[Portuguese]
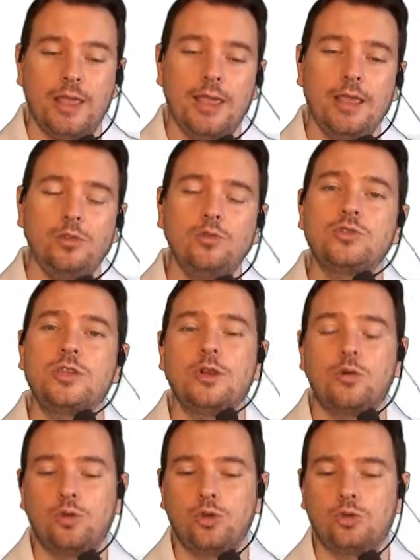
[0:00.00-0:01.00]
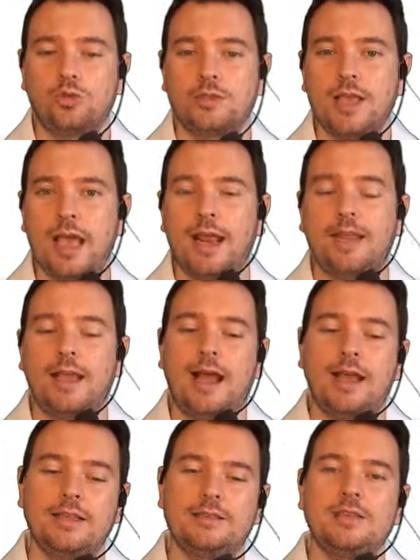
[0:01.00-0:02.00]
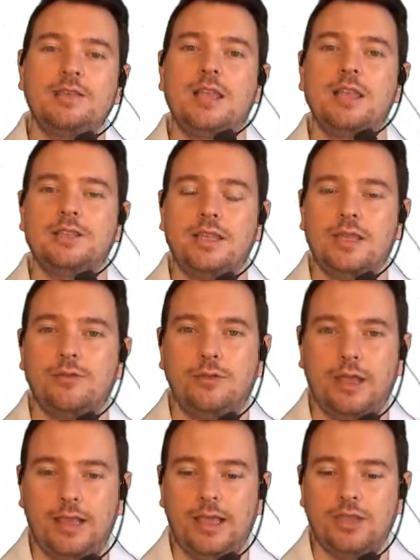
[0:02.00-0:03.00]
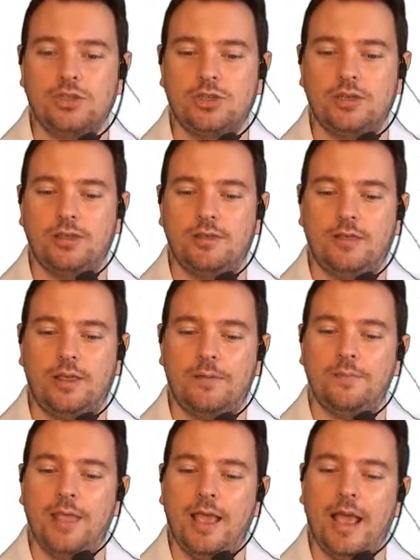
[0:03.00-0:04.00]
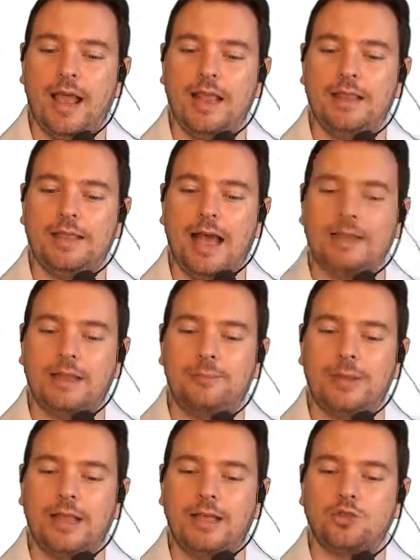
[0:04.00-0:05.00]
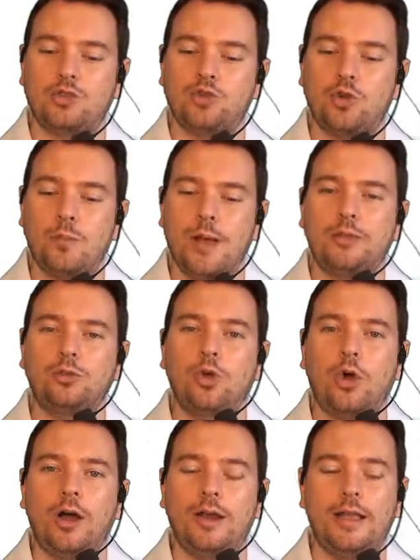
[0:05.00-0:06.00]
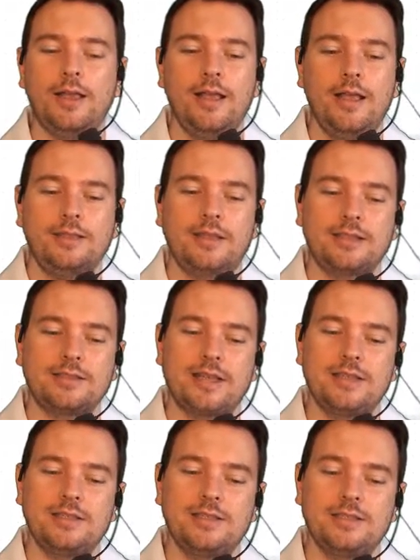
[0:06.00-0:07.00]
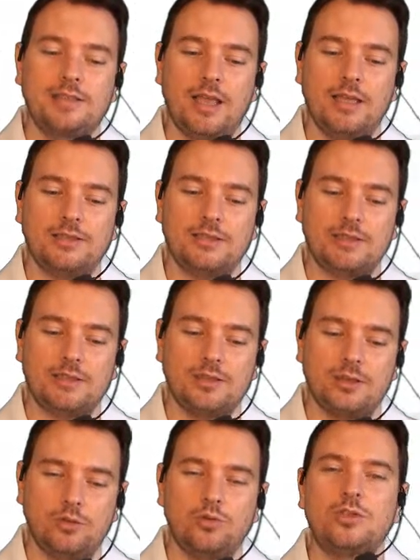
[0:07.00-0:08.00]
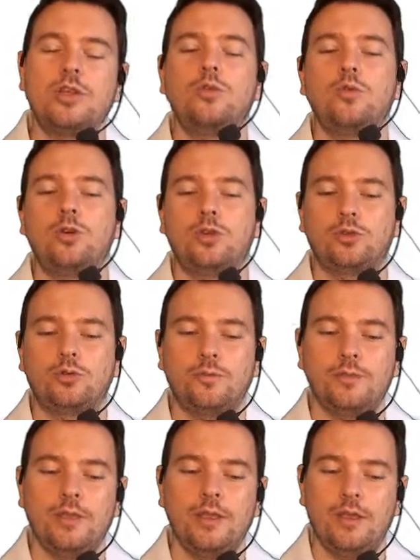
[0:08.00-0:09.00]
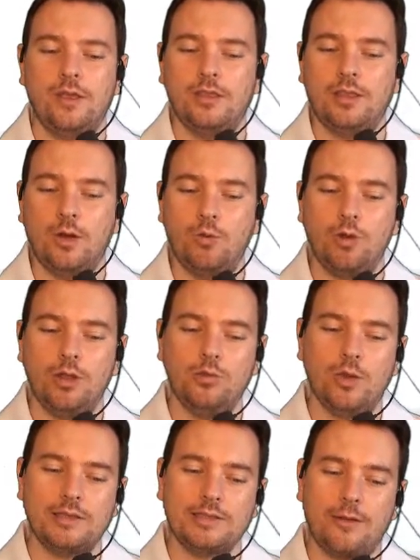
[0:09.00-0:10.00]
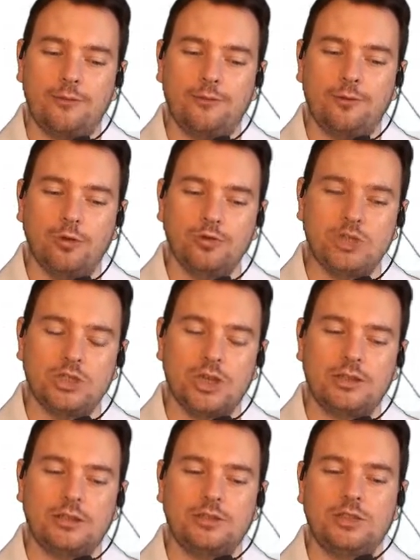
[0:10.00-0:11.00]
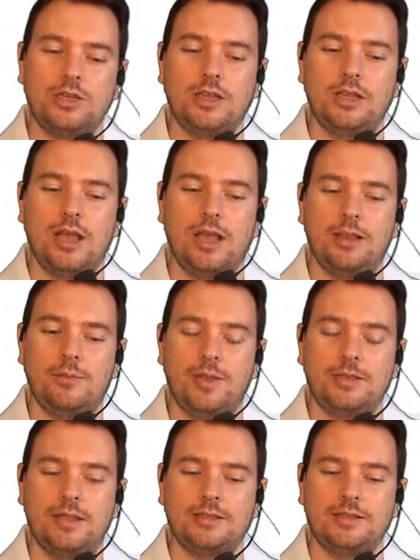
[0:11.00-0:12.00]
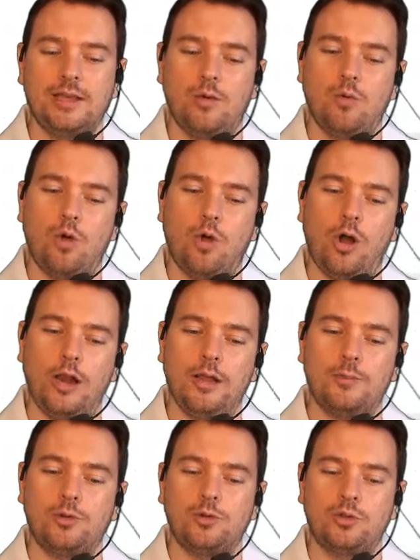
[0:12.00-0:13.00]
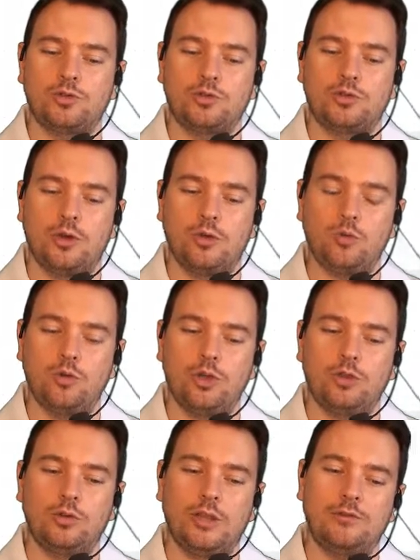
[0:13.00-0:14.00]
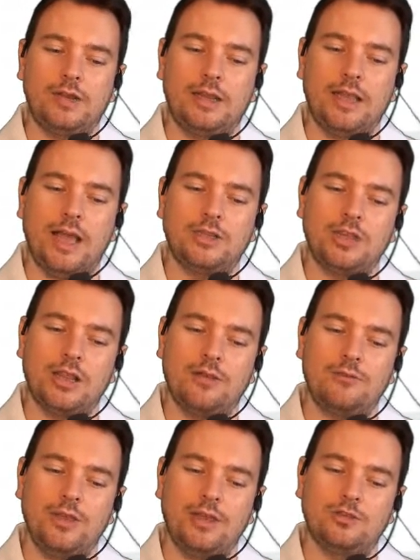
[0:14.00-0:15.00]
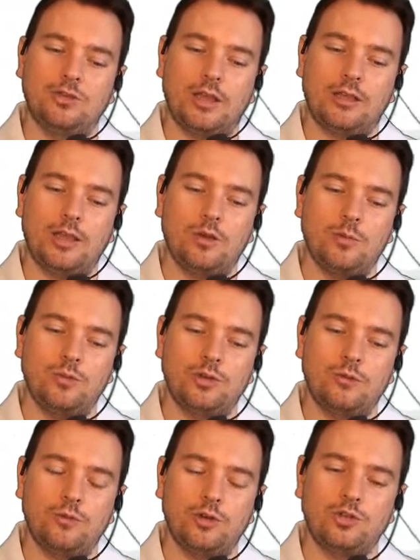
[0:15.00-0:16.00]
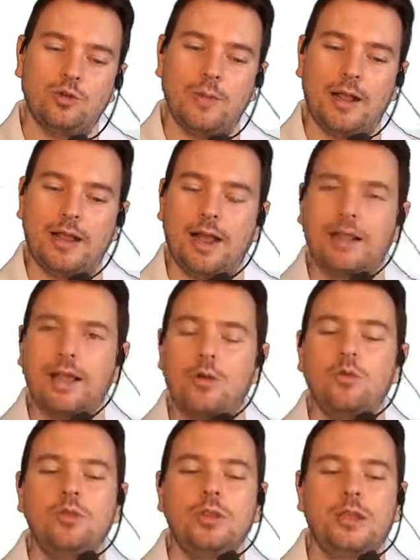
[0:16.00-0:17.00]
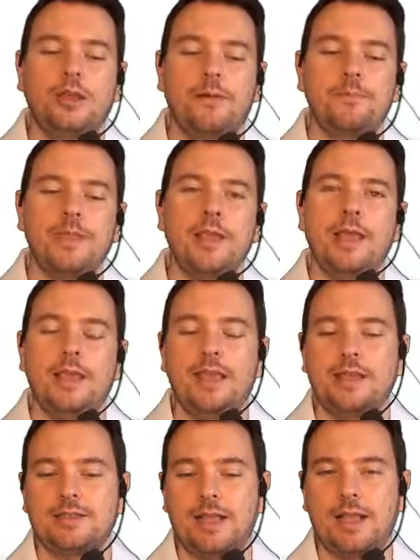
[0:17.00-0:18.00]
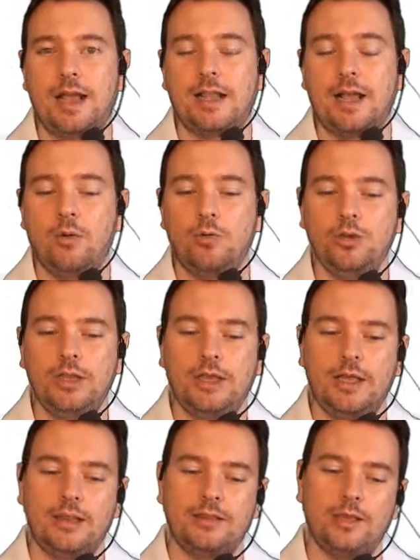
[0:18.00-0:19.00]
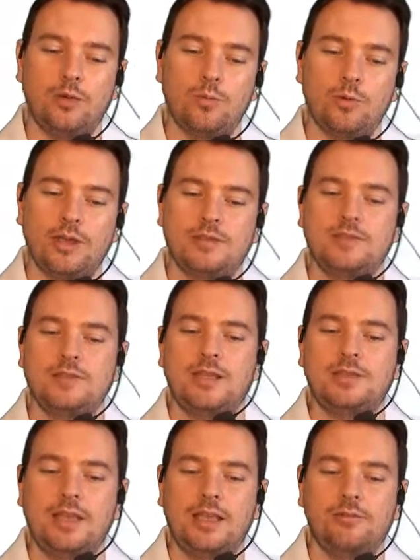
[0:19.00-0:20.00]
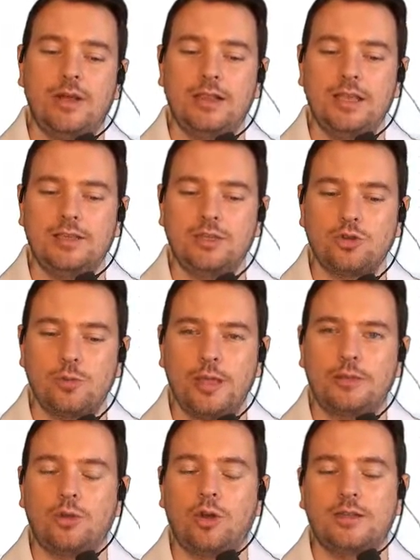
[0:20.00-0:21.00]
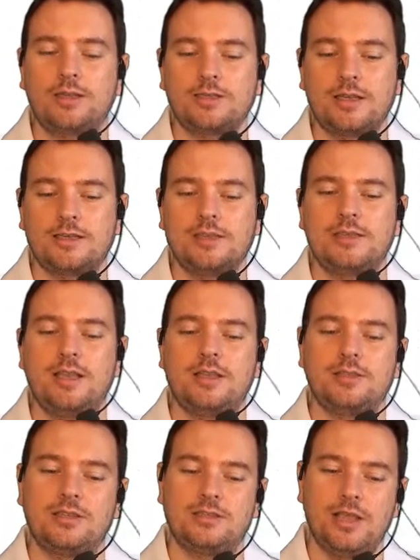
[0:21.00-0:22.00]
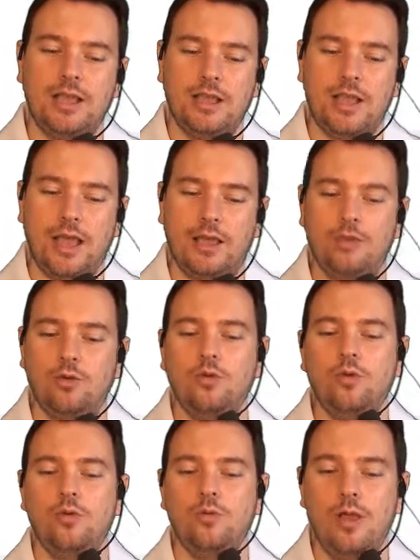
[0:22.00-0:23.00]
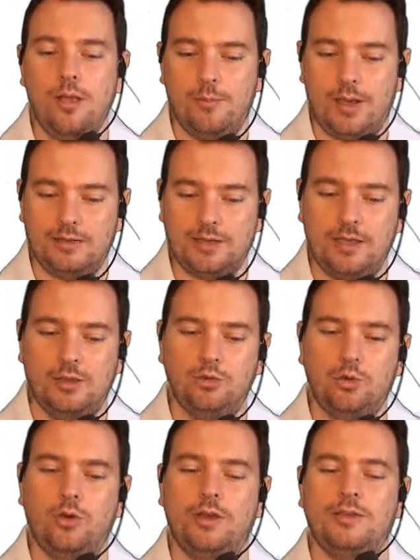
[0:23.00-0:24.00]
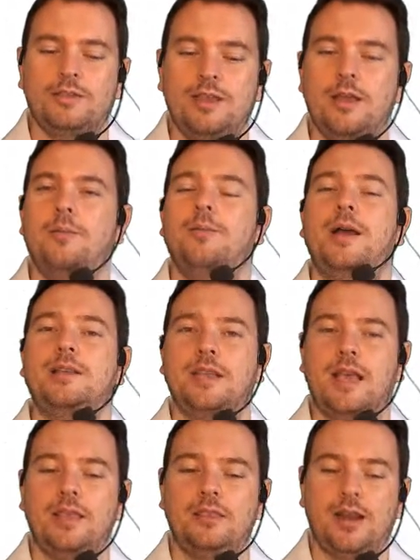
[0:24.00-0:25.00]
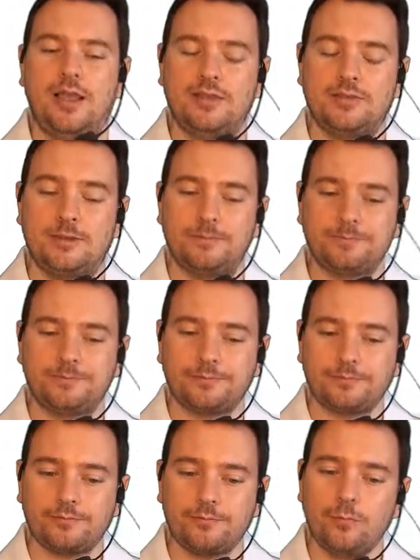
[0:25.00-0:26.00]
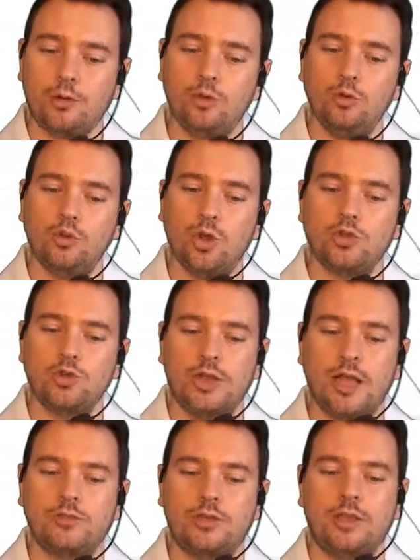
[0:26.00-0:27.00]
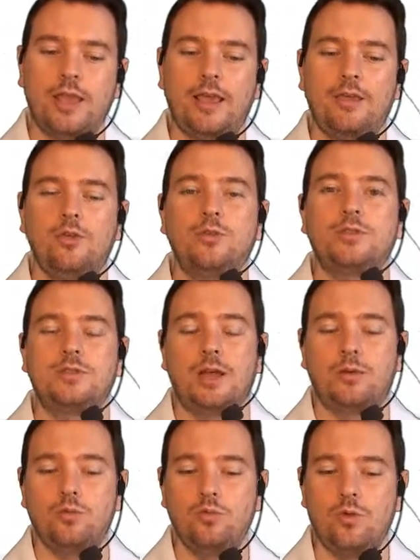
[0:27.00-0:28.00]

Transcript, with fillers: E num circuito série, a resistência equivalente né, ela é dada pela somatória das resistências do circuito. Então, quando essa fonte de, de alimentação olha para o nosso circuito, na verdade ela vê isso daqui como se fosse uma carga única. E essa carga única ela tem como resistência equivalente a somatória das resistências, R1 mais R2 mais R3. No nosso caso aqui, R1 está com